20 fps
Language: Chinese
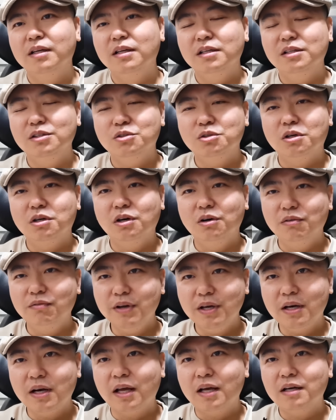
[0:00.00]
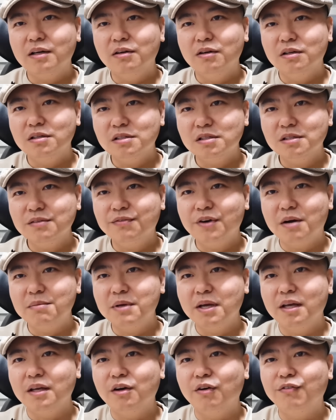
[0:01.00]
你说，哦，未来俄罗斯方
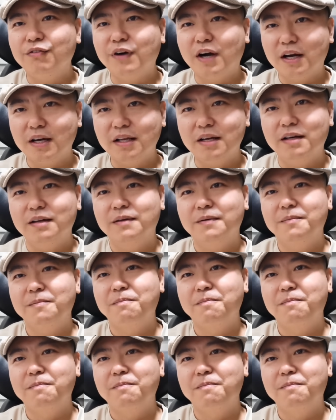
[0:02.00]
面要发力了。